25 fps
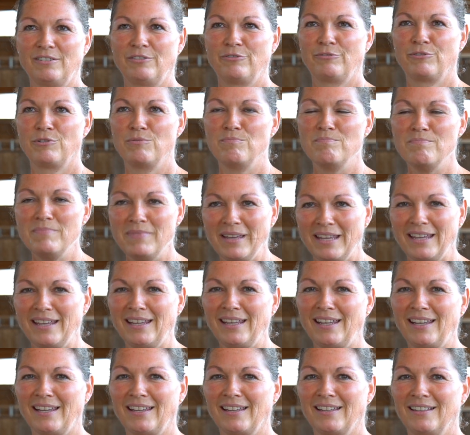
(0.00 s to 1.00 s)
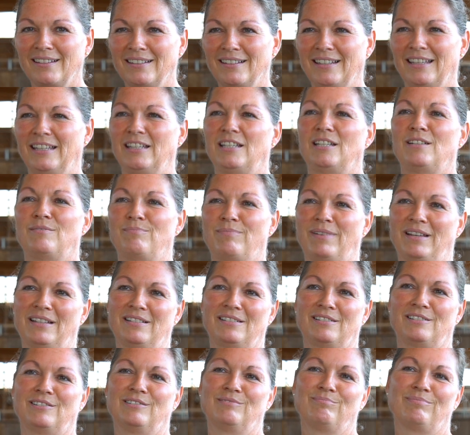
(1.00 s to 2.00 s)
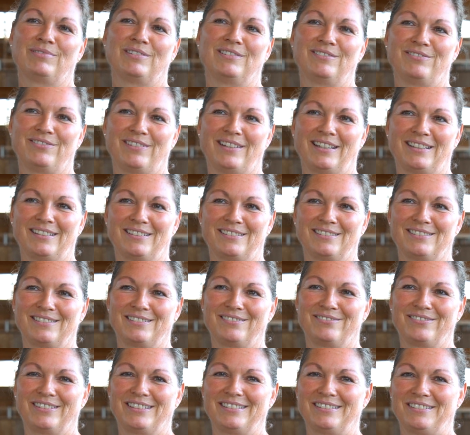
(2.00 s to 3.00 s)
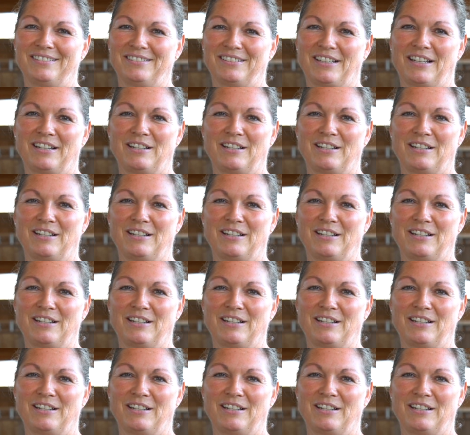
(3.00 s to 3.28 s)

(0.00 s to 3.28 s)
für mich nicht besser und perfekter gewesen sein.